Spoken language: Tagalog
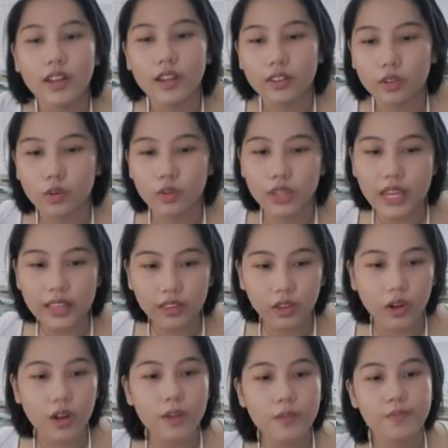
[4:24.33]
So,
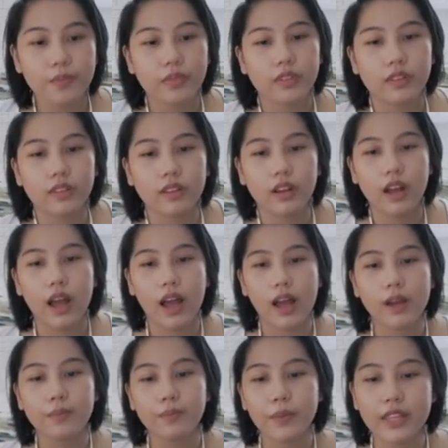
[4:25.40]
dito,
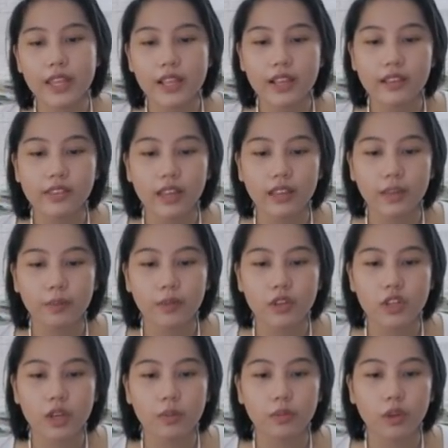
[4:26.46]
ang piniling setup ni
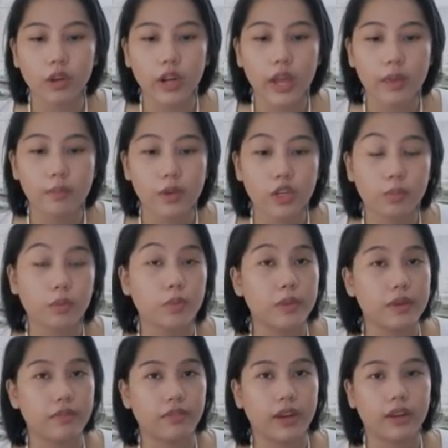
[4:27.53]
JM Torre ay bishop to
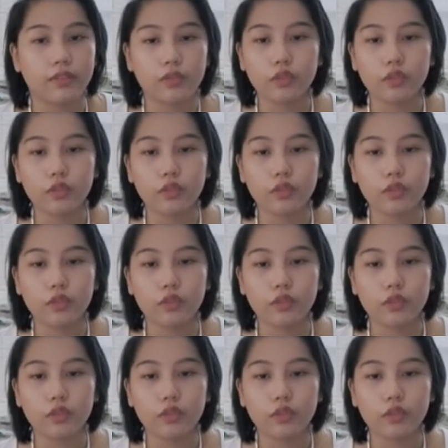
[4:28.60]
B5.